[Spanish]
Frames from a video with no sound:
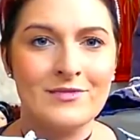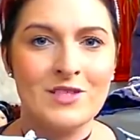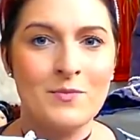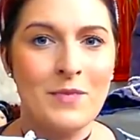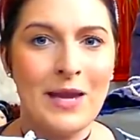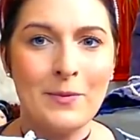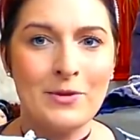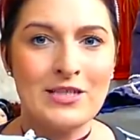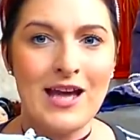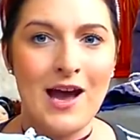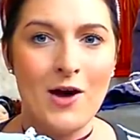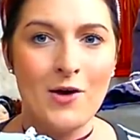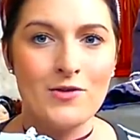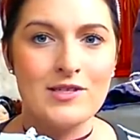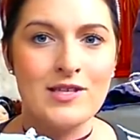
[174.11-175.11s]

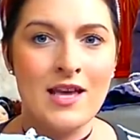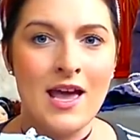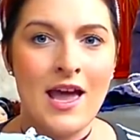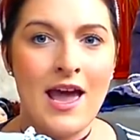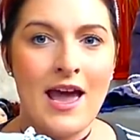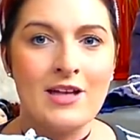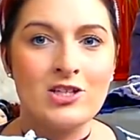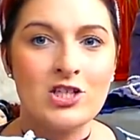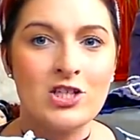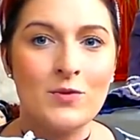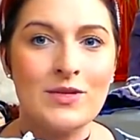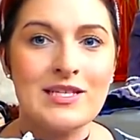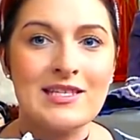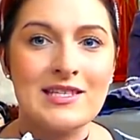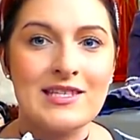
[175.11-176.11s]
Después cuando mostraba
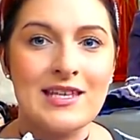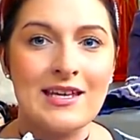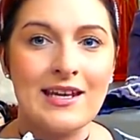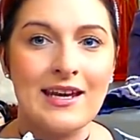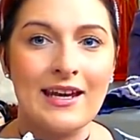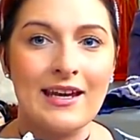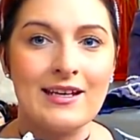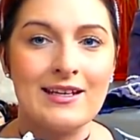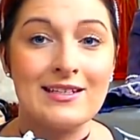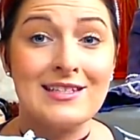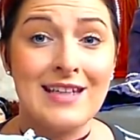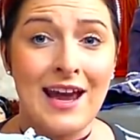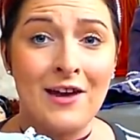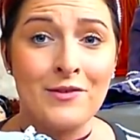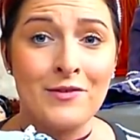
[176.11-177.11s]
otra muñeca
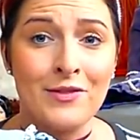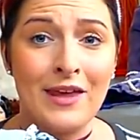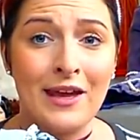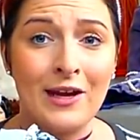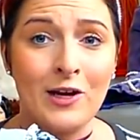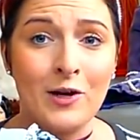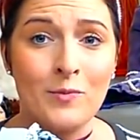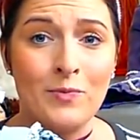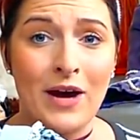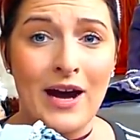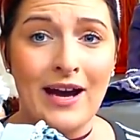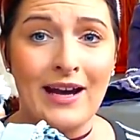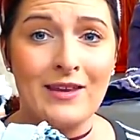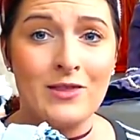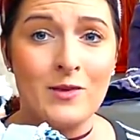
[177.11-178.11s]
a la
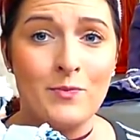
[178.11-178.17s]
cámara,